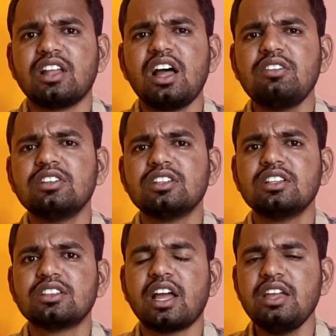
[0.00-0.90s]
நான் வந்து
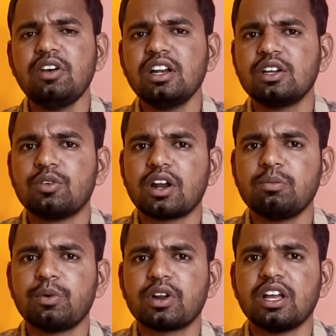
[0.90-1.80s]
தைவானுக்கு
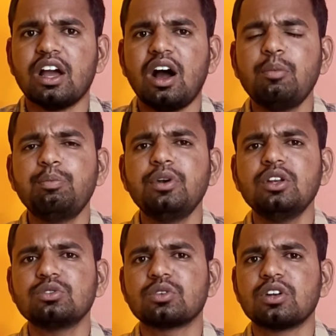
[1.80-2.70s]
வரப்போகிறேன்
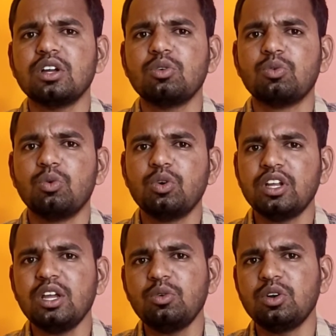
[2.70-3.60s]
அப்படின்னு சொன்ன
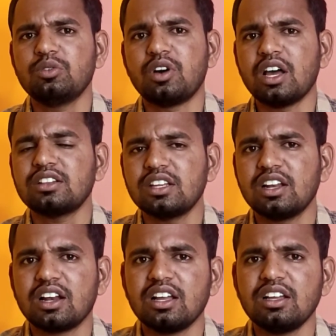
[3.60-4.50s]
ஒரே ஒரு
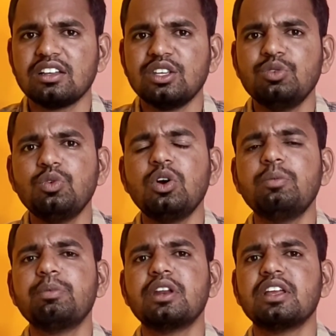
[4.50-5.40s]
வார்த்தையினால் இவ்வளோ
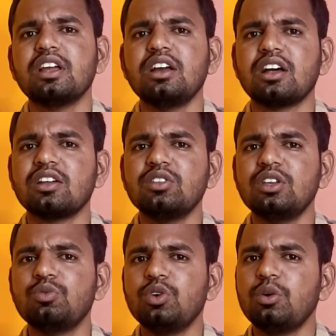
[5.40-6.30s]
பெரிய அதாவது
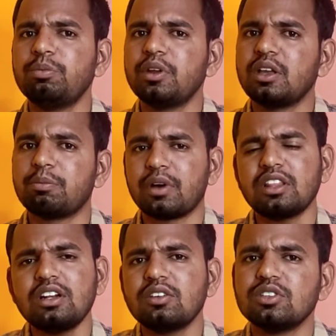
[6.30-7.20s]
இவ்வளோ பெரிய
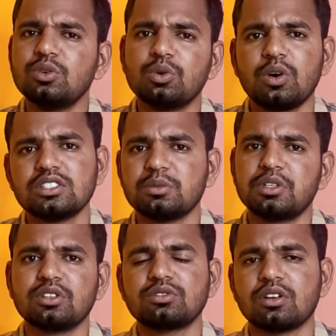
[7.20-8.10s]
பதட்டம் வந்து உருவாச்சு
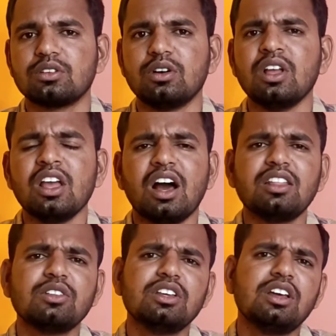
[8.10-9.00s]
அப்படின்னு தான் சொல்லணும்
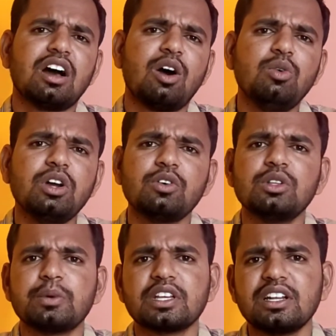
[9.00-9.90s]
அதாவது அவங்க
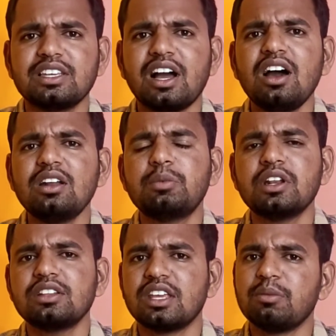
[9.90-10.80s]
வந்து பார்த்திங்கன்னா யார்
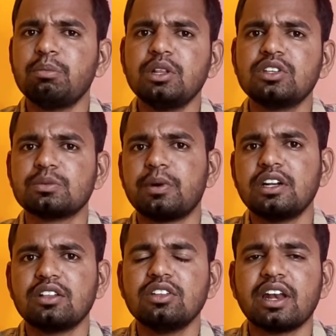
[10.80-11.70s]
அப்படின்னா அந்த எண்பது வயசு
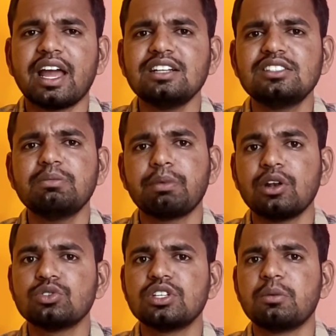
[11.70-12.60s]
பாட்டு அதாவது நான்சி
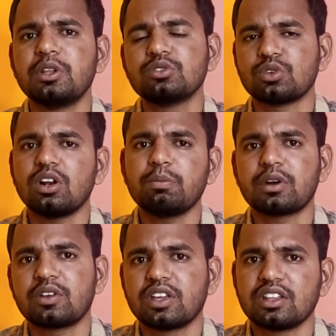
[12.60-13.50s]
பெலோசி அப்படின்னு
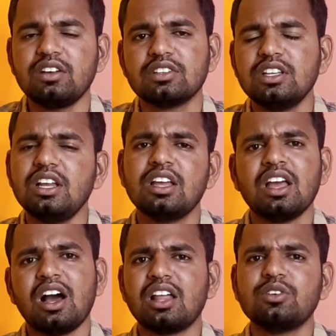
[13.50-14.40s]
சொல்லப்படுறவங்க தான் வந்து
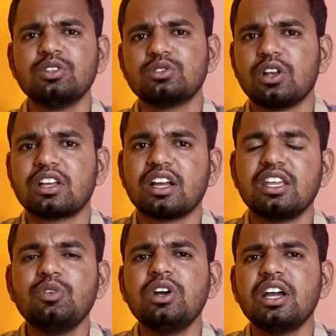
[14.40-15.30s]
அதை வந்து
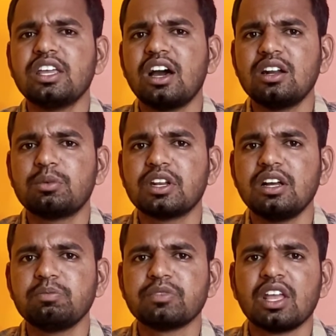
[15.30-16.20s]
சொல்லியிருக்காங்க இவங்க யார்
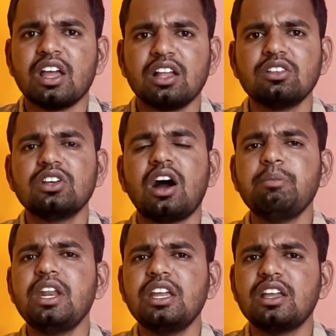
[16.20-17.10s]
அப்படின்னா அதாவது
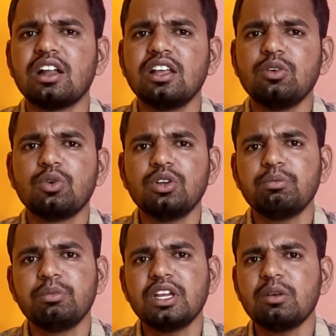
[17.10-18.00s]
அமெரிக்காலே ஒரு
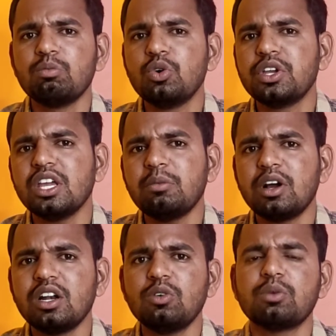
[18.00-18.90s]
மிக
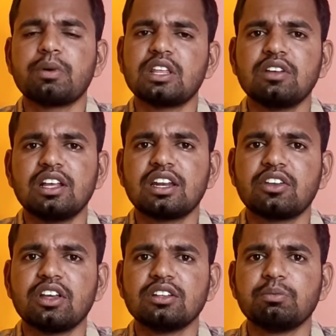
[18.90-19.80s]
முக்கியமான ஒரு பதவியில்
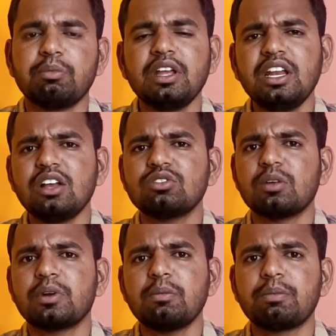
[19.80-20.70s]
இருக்கீங்க மெயினாக
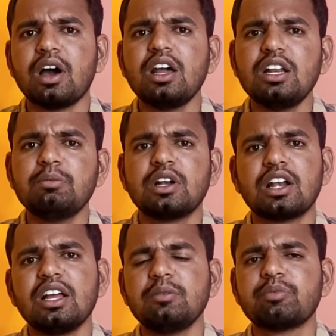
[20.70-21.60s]
சொல்லப்போனால்
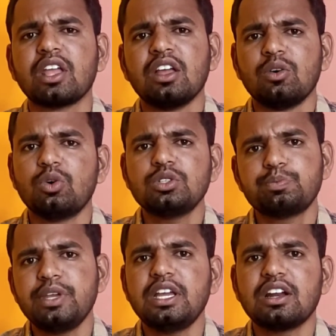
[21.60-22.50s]
பார்லிமெண்ட்டில் ஒரு
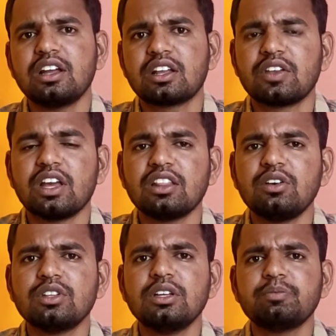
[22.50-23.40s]
ஸ்பீக்கராக இருக்கீங்க
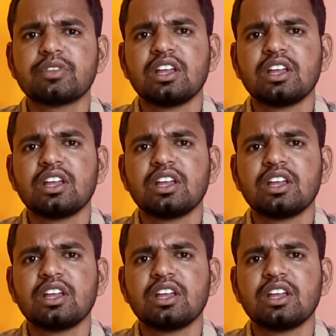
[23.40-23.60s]
அதாவது